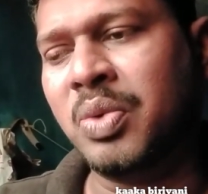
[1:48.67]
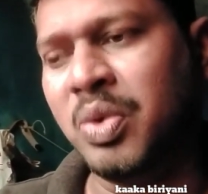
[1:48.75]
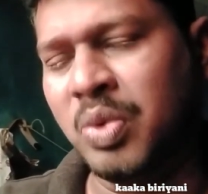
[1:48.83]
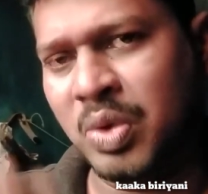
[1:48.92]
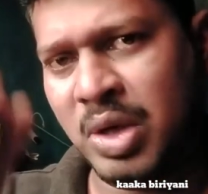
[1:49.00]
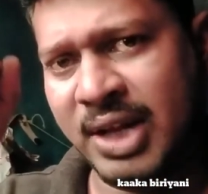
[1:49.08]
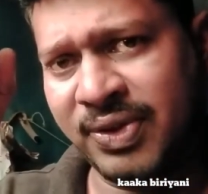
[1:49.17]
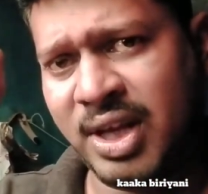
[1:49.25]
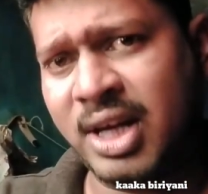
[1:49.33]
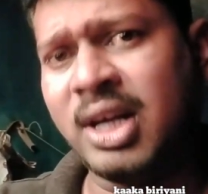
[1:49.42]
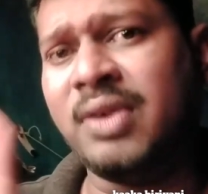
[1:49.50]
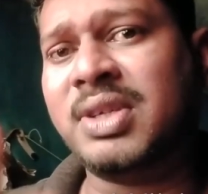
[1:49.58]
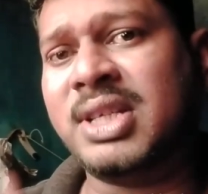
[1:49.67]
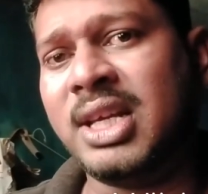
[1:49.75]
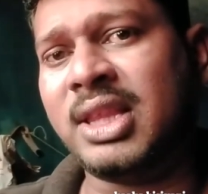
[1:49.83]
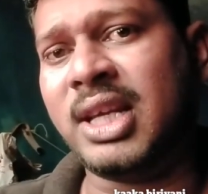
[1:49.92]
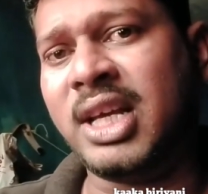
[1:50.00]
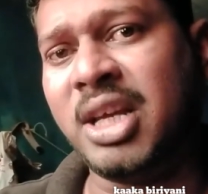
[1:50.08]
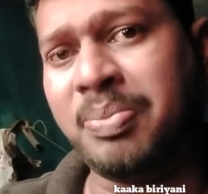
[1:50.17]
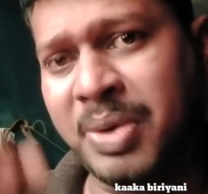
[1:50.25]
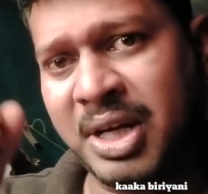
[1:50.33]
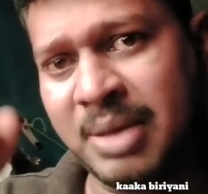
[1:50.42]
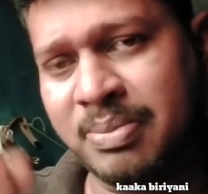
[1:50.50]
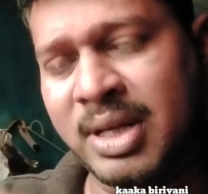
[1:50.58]
ஒரு ஒரு அந்தரங்க விஷயத்தை
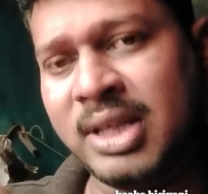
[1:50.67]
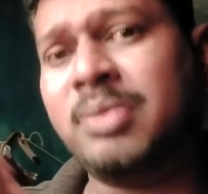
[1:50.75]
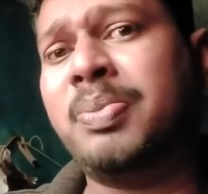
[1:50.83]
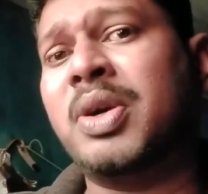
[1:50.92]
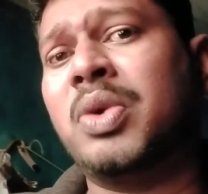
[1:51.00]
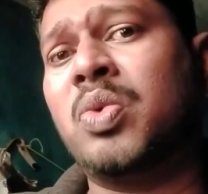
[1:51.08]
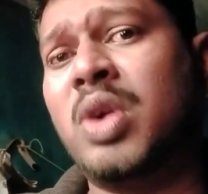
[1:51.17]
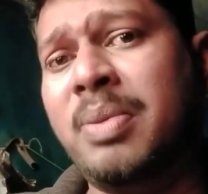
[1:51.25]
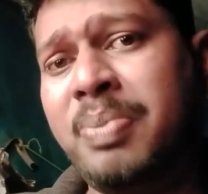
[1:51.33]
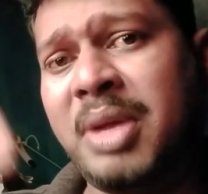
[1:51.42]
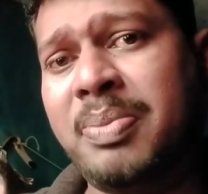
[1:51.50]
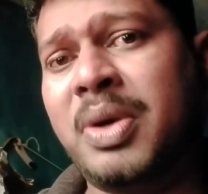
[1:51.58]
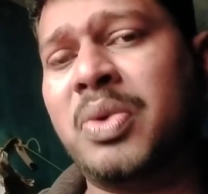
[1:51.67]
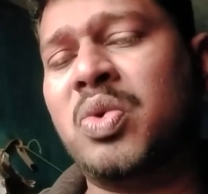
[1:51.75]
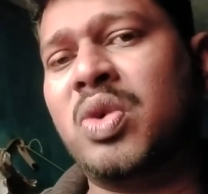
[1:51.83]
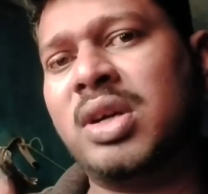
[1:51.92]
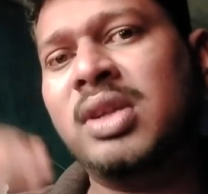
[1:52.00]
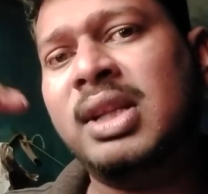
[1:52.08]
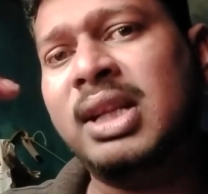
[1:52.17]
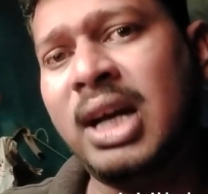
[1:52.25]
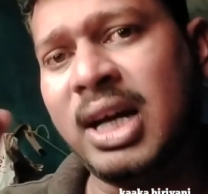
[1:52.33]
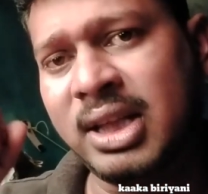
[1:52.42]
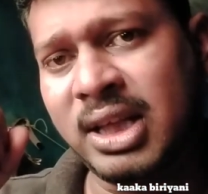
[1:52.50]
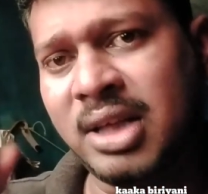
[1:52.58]
எப்படி நம்ம இது பண்ணுவோம் அப்படி பண்ணுவோம்
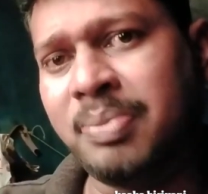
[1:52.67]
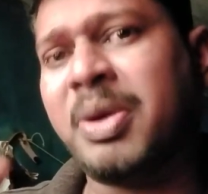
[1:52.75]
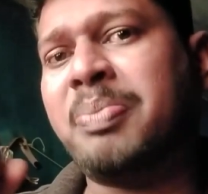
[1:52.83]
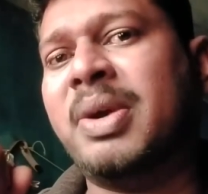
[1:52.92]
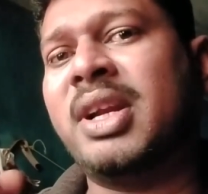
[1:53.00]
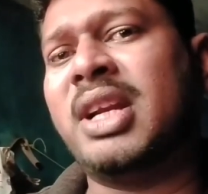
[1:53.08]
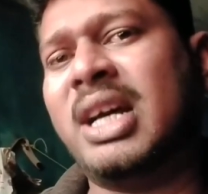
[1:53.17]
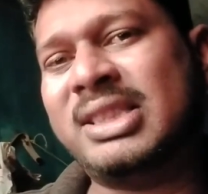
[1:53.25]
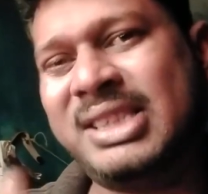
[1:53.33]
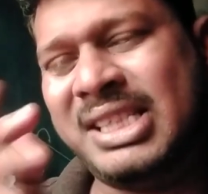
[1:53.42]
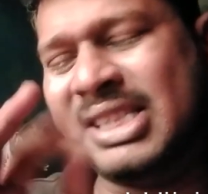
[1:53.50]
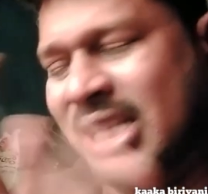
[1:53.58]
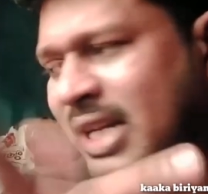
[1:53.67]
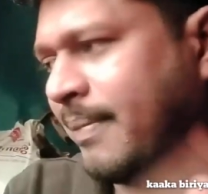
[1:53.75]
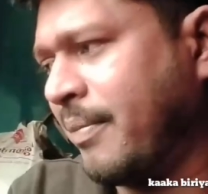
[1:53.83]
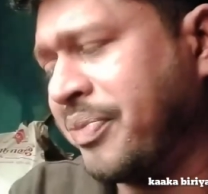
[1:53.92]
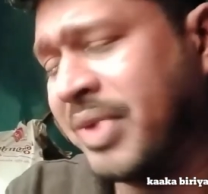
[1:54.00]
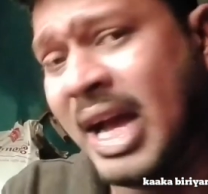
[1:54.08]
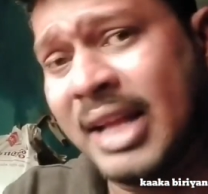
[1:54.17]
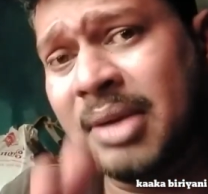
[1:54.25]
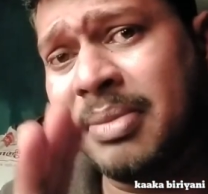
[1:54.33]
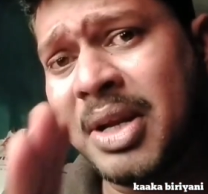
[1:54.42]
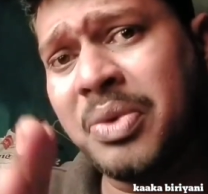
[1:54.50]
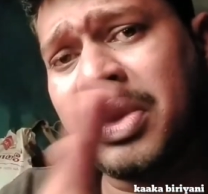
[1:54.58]
அது எப்படி பண்ணுனா சிச்சி
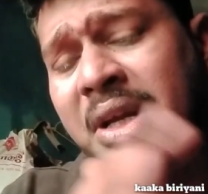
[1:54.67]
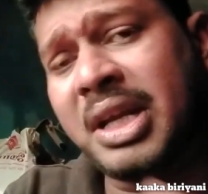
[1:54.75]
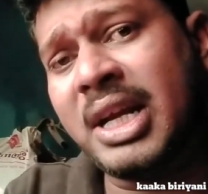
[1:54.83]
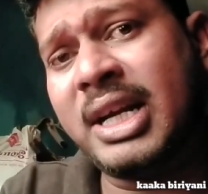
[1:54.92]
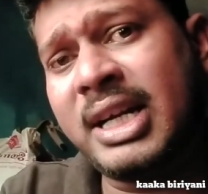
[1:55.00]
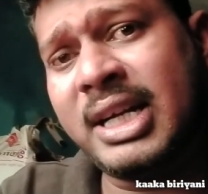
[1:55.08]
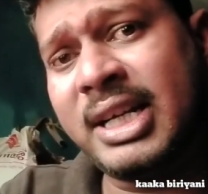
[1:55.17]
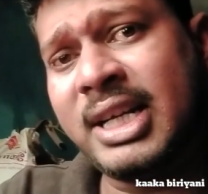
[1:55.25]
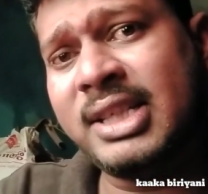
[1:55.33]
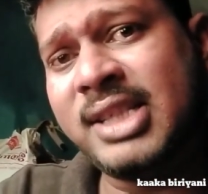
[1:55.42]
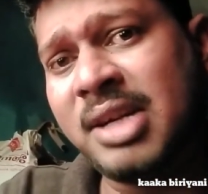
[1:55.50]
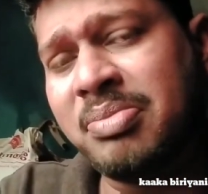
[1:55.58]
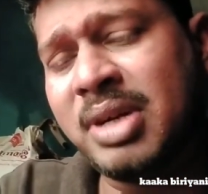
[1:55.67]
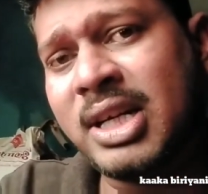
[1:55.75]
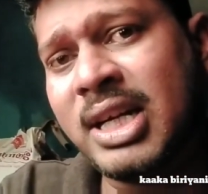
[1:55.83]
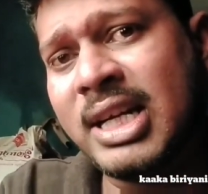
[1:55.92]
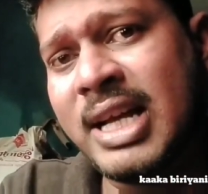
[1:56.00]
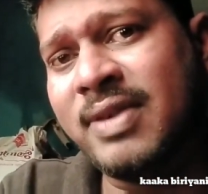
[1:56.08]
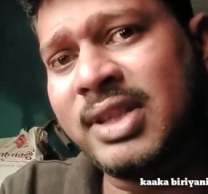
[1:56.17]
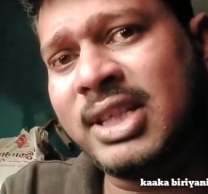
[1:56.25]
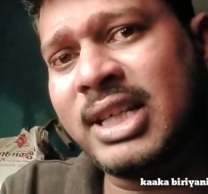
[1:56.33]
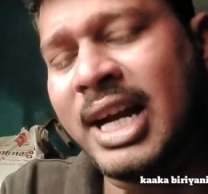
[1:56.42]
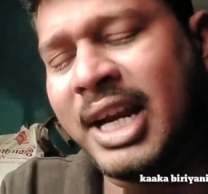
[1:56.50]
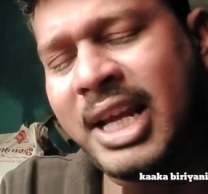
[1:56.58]
அந்த மாதிரி ஒரு கேடுகட்ட ஜென்மங்கள்லாம்
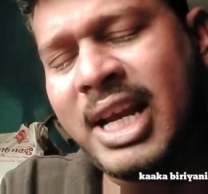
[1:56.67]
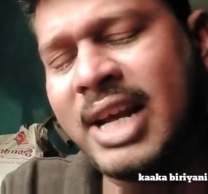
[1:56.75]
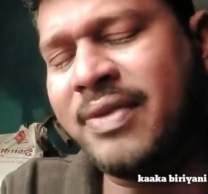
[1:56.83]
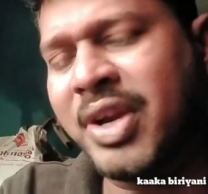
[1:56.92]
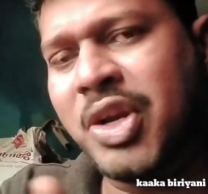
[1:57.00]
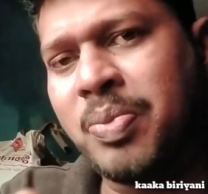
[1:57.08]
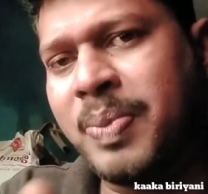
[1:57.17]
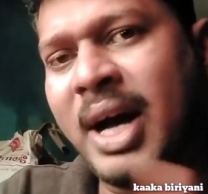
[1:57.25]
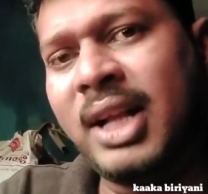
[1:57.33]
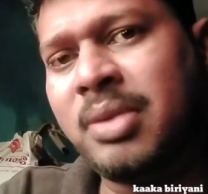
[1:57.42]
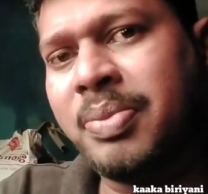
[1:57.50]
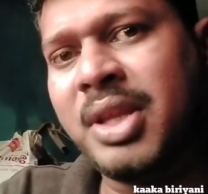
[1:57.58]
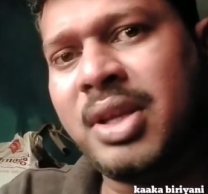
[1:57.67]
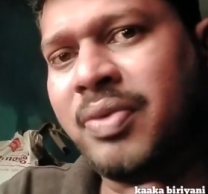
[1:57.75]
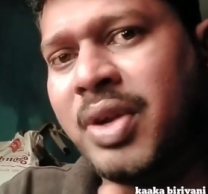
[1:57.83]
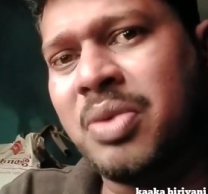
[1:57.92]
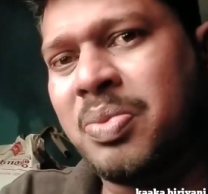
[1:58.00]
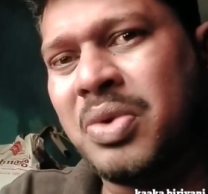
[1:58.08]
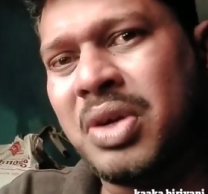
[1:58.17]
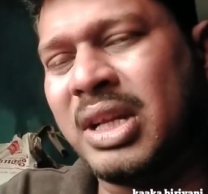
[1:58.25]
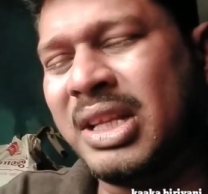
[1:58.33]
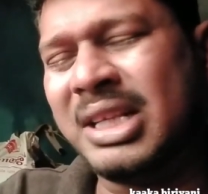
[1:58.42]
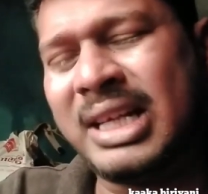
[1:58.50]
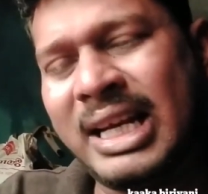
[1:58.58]
வந்துட்டு அன்றைக்கே நான் வீடியோ பார்த்தப்போ இதுக்கு வீடியோ
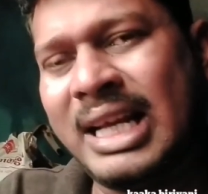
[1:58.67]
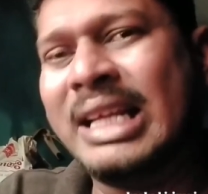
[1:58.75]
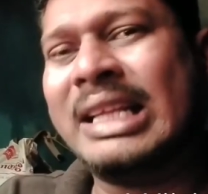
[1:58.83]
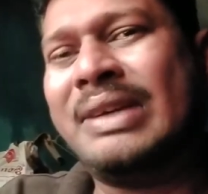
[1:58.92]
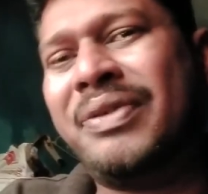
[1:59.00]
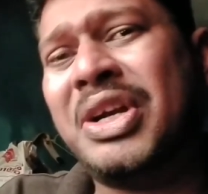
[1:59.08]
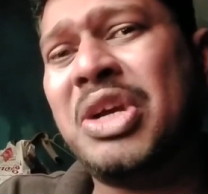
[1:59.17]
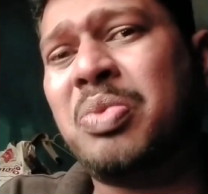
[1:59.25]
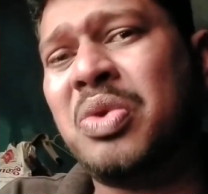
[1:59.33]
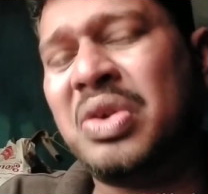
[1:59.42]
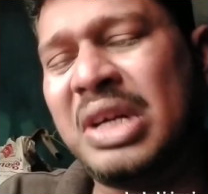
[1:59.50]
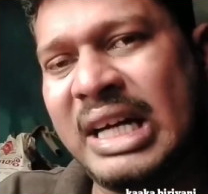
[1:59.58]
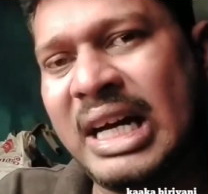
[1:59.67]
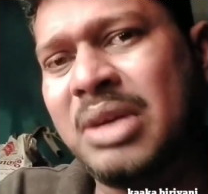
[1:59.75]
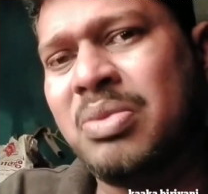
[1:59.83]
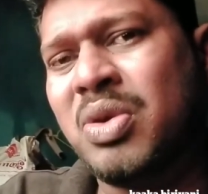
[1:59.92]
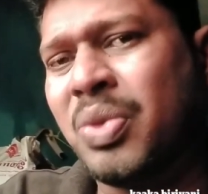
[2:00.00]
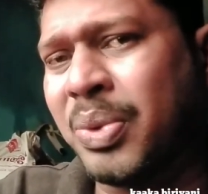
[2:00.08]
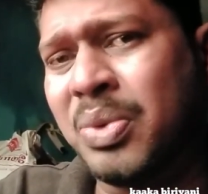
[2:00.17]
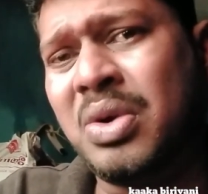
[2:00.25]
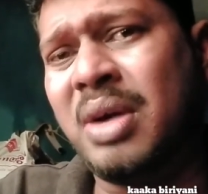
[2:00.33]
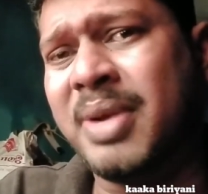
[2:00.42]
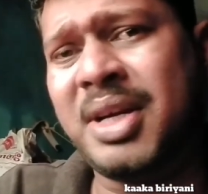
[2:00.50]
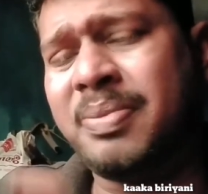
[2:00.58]
போட்டேன் இதுக்கெல்லாம் எதுக்கு வீடியோ போடணும் கர்மம் தூ
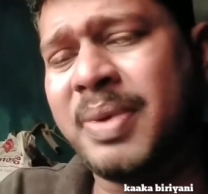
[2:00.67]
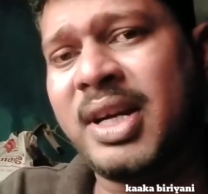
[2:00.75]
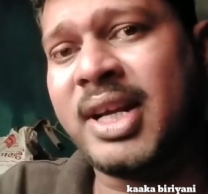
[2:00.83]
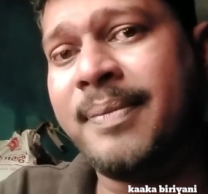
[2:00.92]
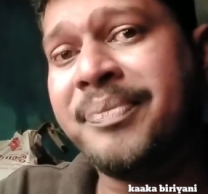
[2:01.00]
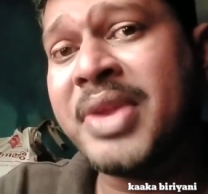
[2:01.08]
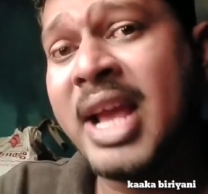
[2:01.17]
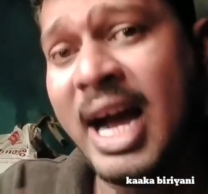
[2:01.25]
அப்படின்ட்டு போயிட்டேன்